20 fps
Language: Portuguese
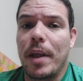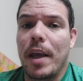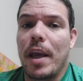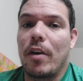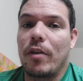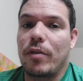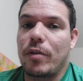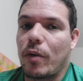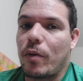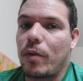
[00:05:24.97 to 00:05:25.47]

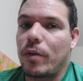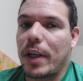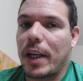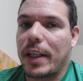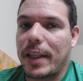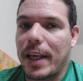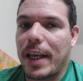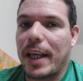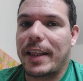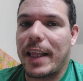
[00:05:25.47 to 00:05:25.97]
Eu só
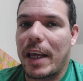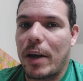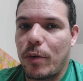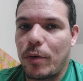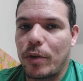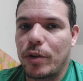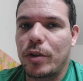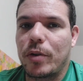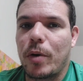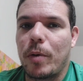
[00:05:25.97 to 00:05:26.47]
contratei até
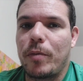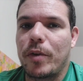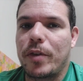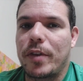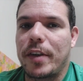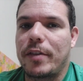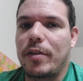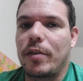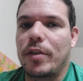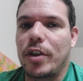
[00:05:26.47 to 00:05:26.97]
hoje, como
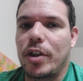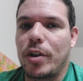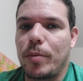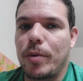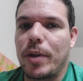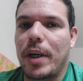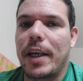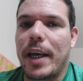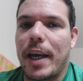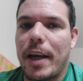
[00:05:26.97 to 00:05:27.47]
vocês são
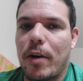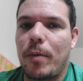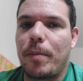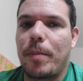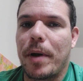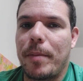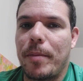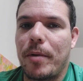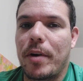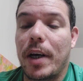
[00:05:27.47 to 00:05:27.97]
testemunha, quem
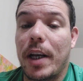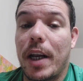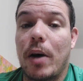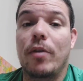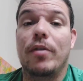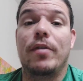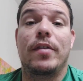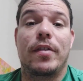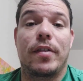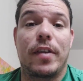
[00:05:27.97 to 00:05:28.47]
acompanha meu canal,
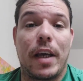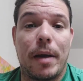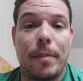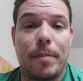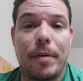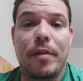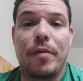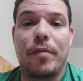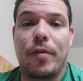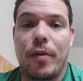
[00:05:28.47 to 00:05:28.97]

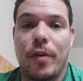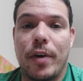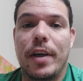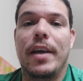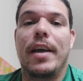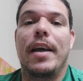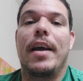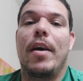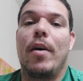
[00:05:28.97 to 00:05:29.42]
sempre foi